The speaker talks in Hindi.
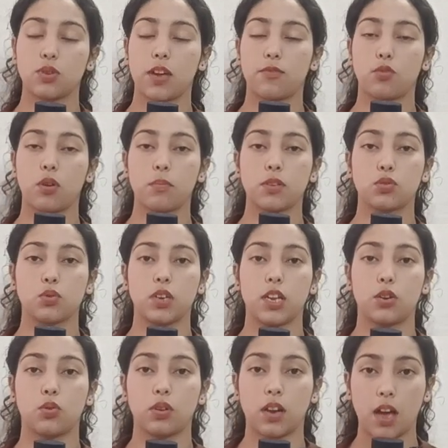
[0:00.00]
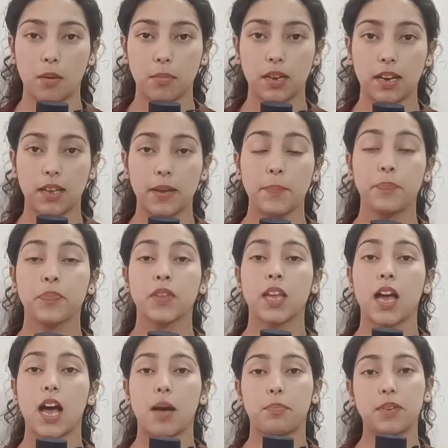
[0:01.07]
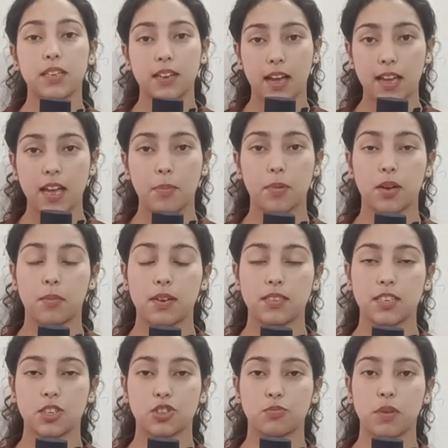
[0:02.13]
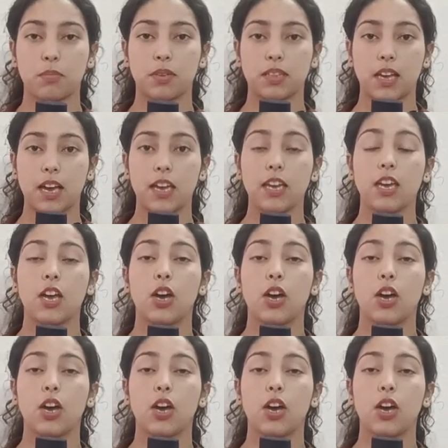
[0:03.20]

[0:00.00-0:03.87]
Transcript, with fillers: जो है वो हमें सुनने को ना मिले अपनी राय आप कमेंट सेक्शन में बताएं